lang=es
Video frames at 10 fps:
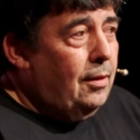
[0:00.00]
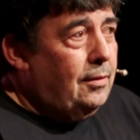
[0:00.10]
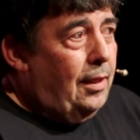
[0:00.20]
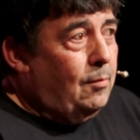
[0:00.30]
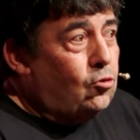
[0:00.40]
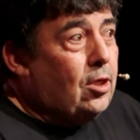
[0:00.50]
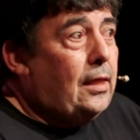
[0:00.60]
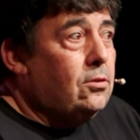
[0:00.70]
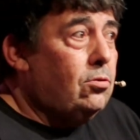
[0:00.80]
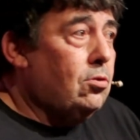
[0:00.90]
Tenemos
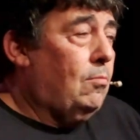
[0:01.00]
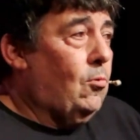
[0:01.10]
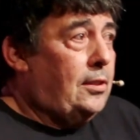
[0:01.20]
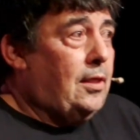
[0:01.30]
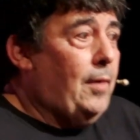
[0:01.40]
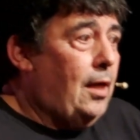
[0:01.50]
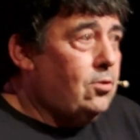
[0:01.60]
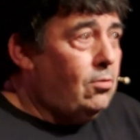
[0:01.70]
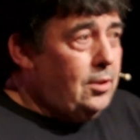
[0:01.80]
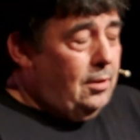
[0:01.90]
casos como las gemelas
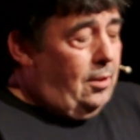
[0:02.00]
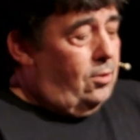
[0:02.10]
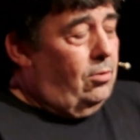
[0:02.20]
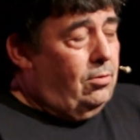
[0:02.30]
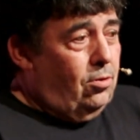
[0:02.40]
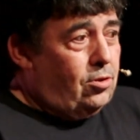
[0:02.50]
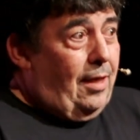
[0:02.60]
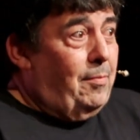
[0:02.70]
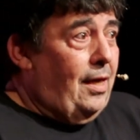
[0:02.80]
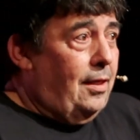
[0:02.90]
Olsen, que son dos
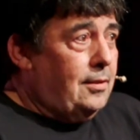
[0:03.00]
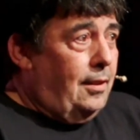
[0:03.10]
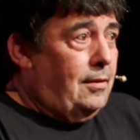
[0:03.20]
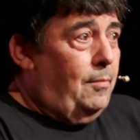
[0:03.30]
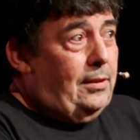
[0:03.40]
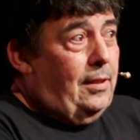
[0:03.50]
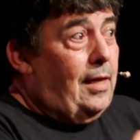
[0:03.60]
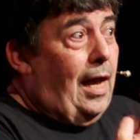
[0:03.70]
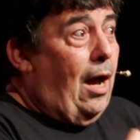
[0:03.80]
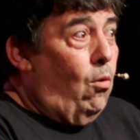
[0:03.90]
gemelas que interpretan
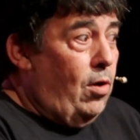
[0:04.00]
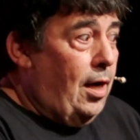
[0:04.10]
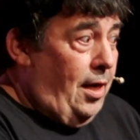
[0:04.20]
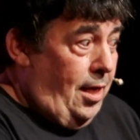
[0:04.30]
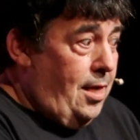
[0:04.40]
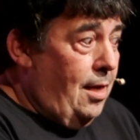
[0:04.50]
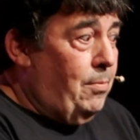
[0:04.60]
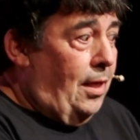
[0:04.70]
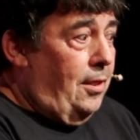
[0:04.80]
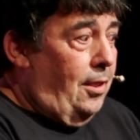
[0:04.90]
a una niña
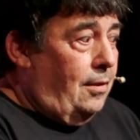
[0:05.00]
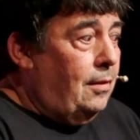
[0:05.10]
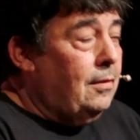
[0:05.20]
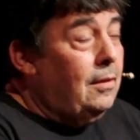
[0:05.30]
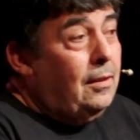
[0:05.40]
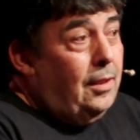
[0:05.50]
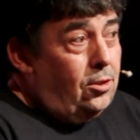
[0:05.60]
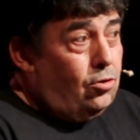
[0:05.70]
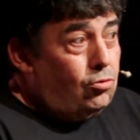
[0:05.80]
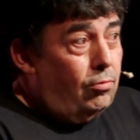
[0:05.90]
pequeñita
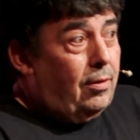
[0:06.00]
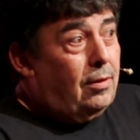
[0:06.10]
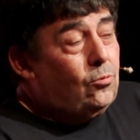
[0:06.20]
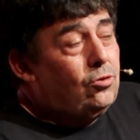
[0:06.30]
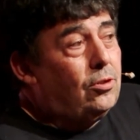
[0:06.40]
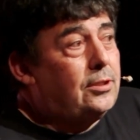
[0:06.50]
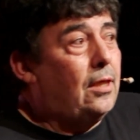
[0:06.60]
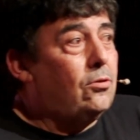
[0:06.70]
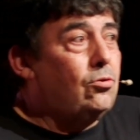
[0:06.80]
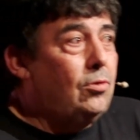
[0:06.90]
esto sucede mucho en
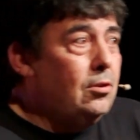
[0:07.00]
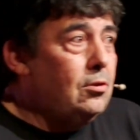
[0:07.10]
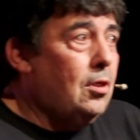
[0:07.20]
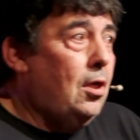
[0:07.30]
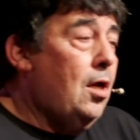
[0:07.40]
Estados Unidos